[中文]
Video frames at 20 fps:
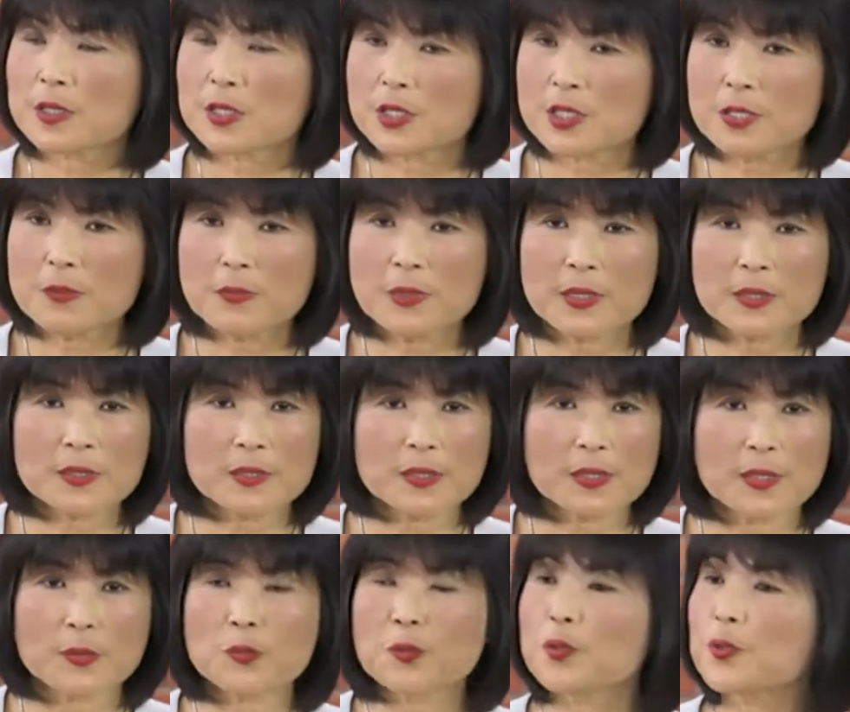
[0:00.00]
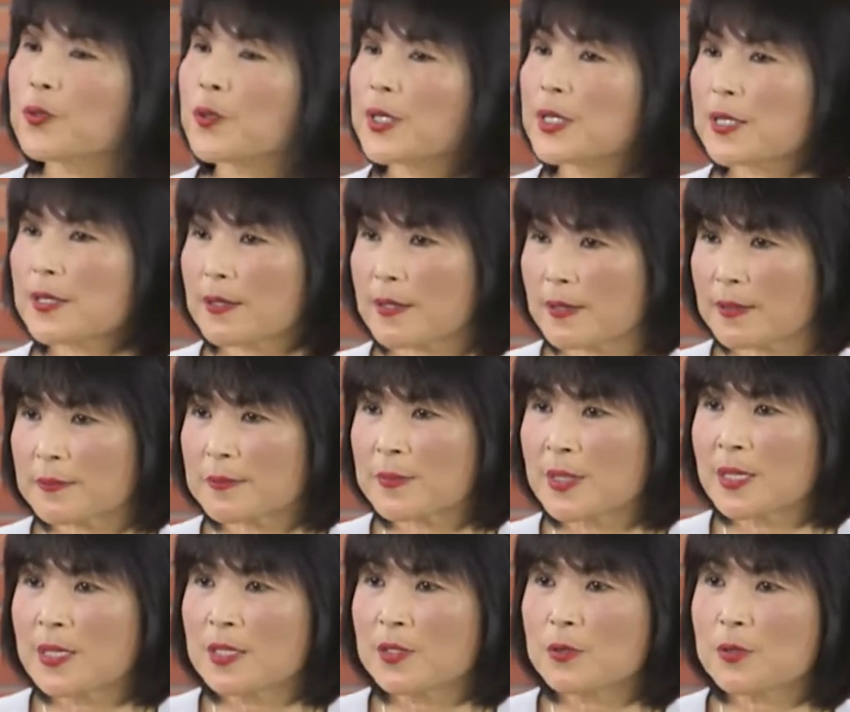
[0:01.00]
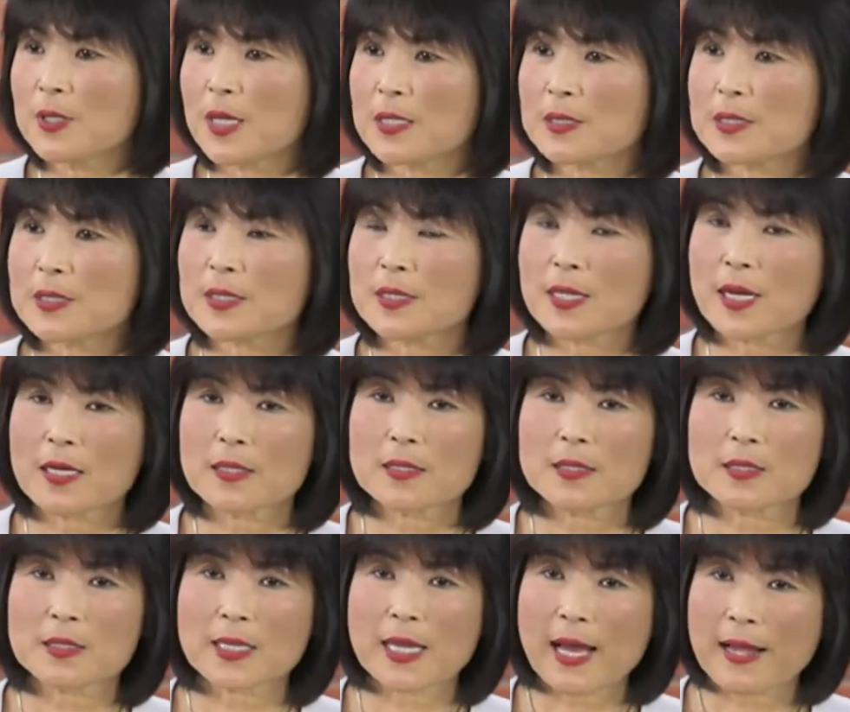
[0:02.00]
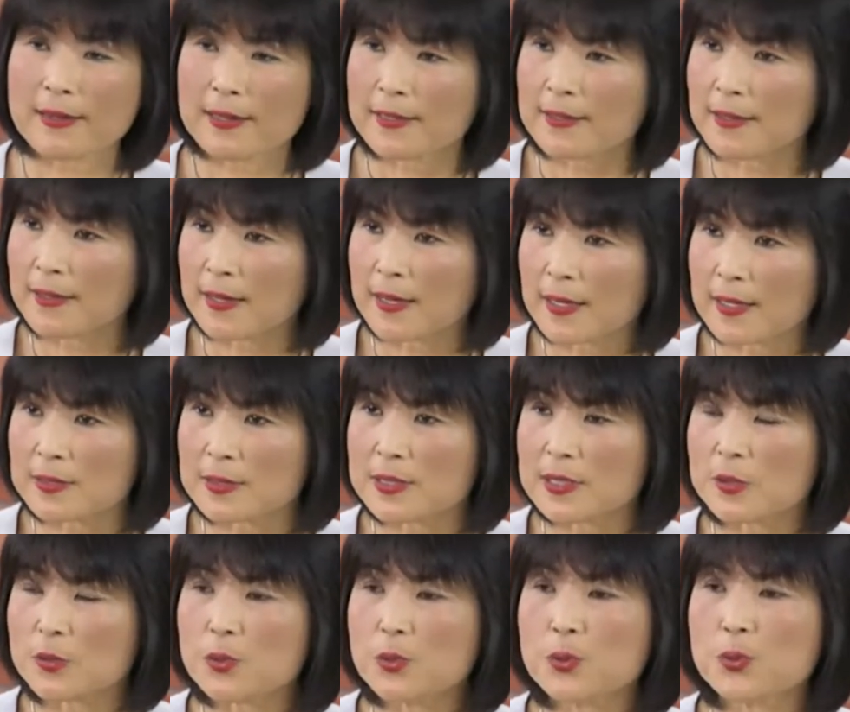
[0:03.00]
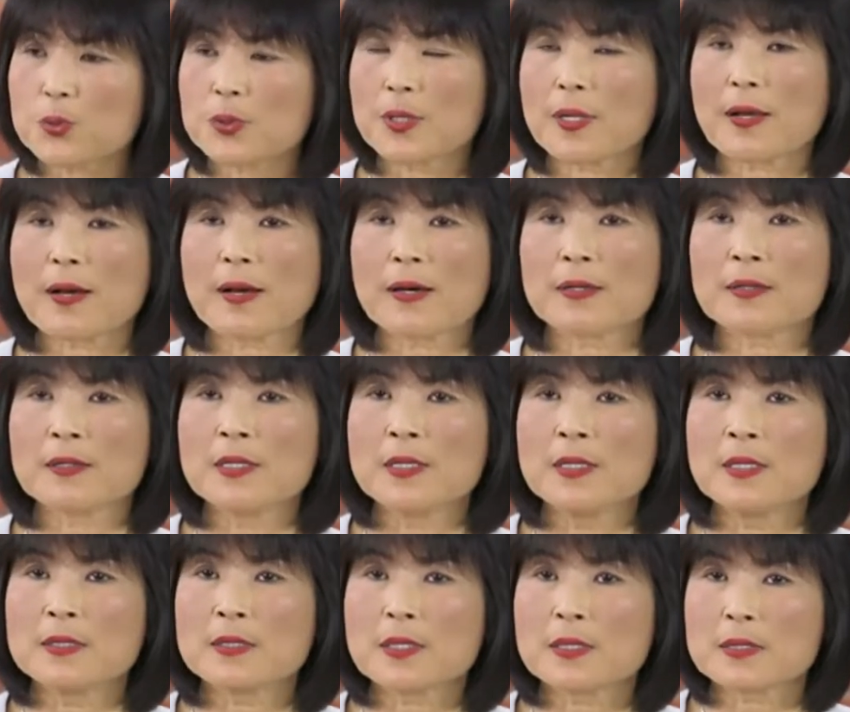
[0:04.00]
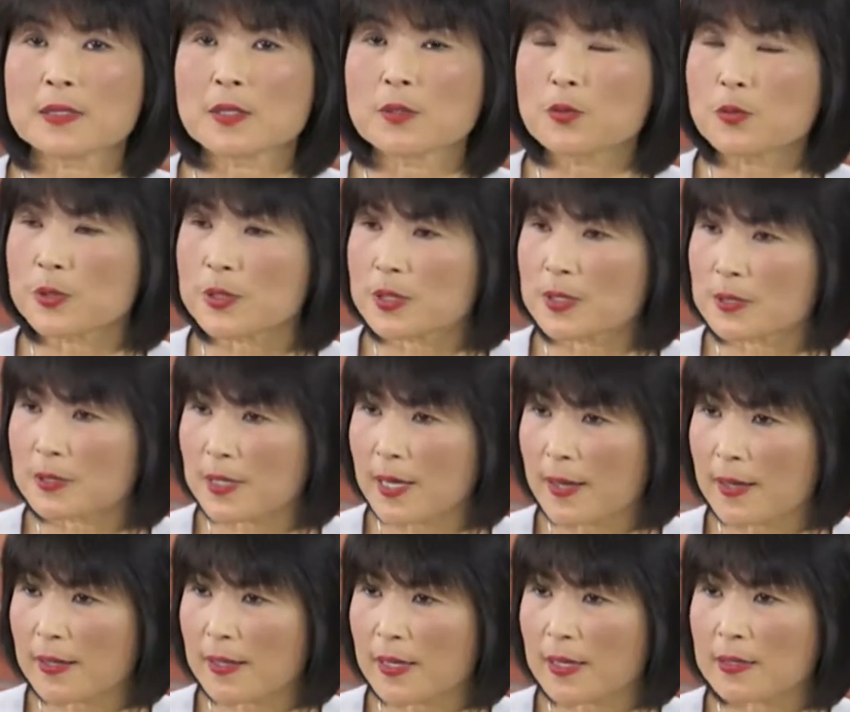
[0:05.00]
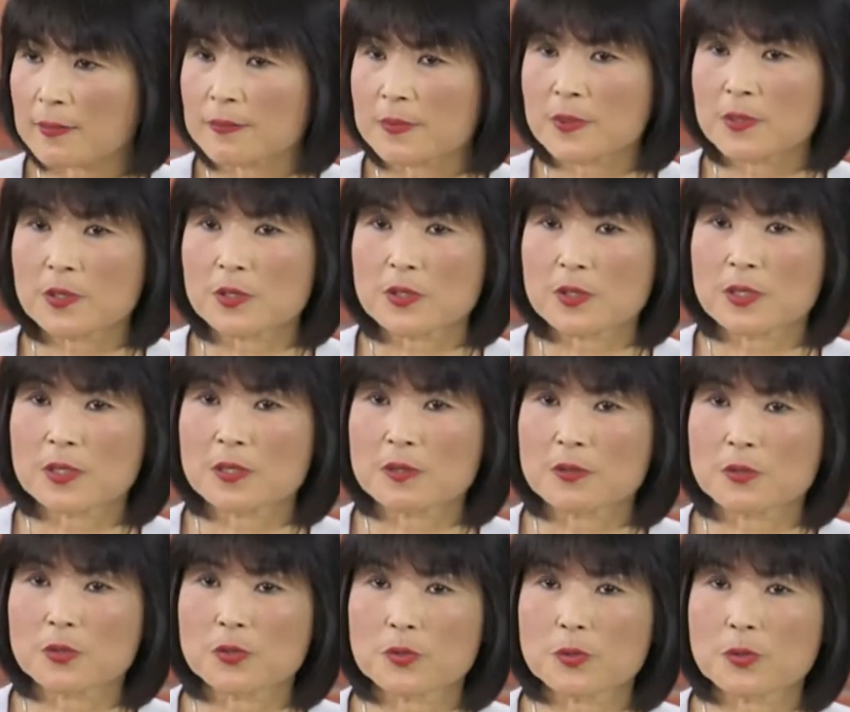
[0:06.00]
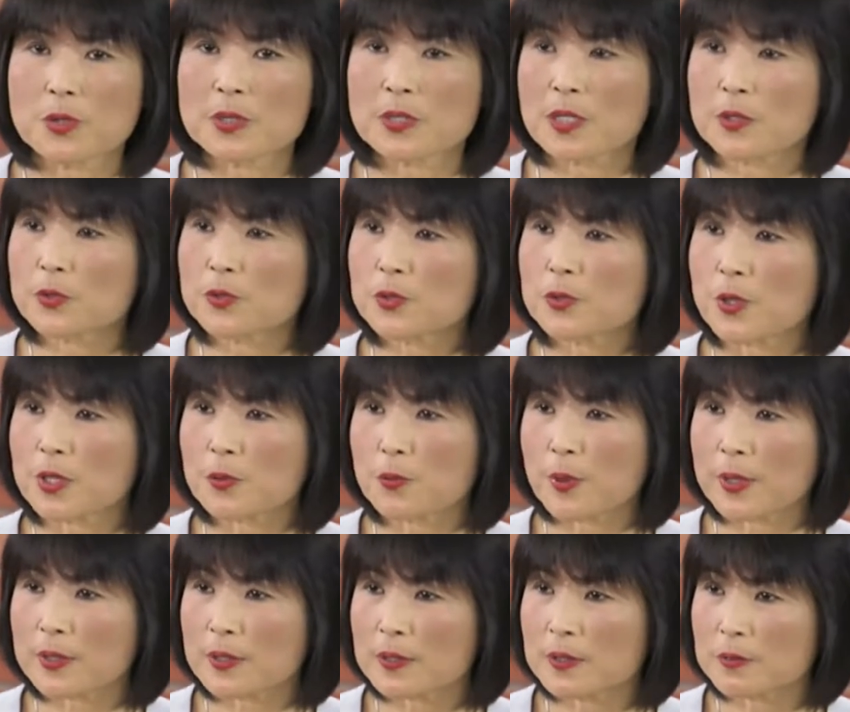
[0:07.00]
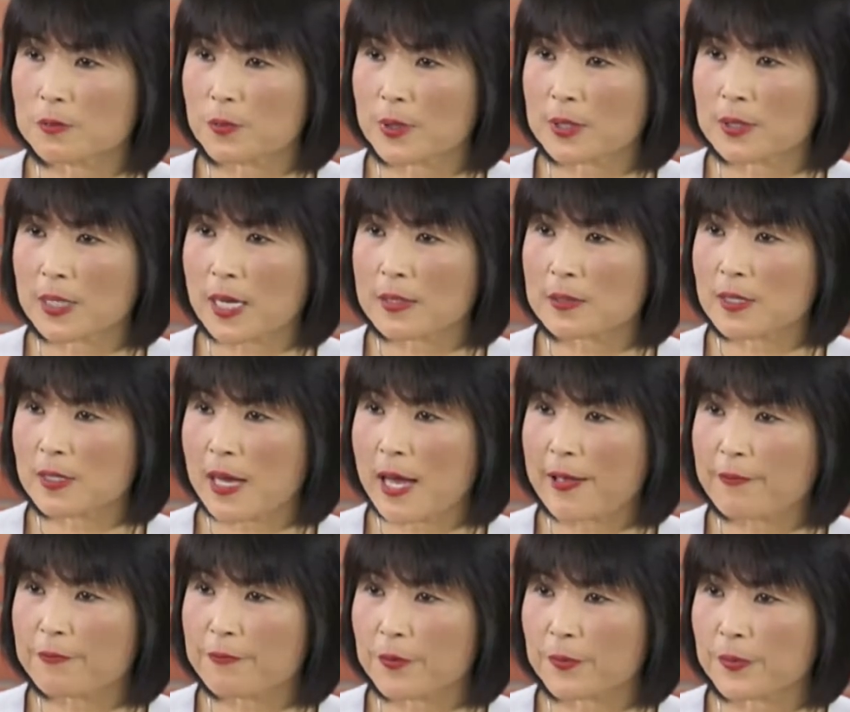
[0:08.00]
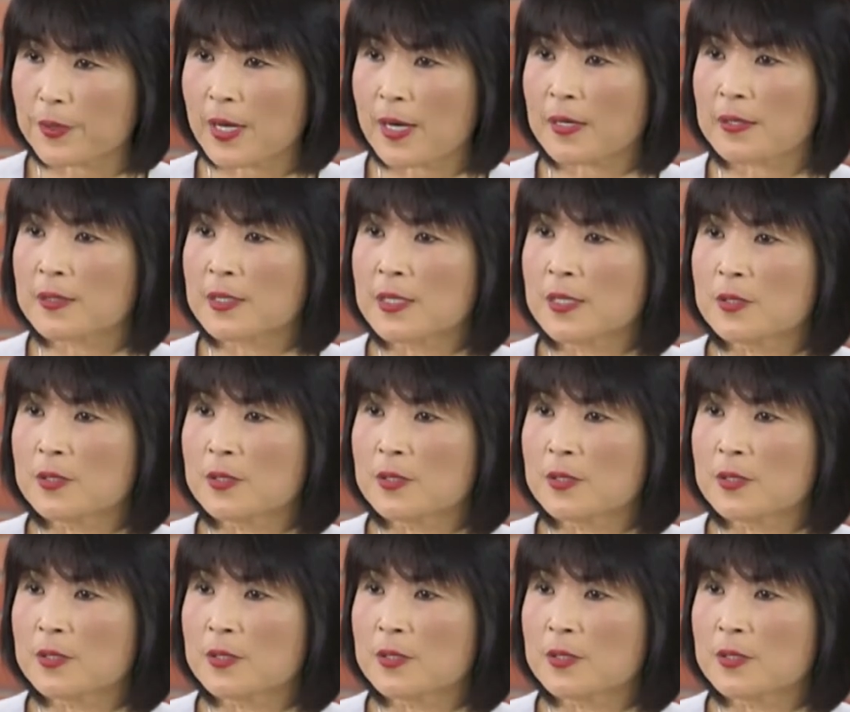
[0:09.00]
失眠很多原因呢，因为他是跟他的压力啦、情绪啦、他生活心态啦，那有些人又睡觉又喜欢玩玩他的 iPhone 啊。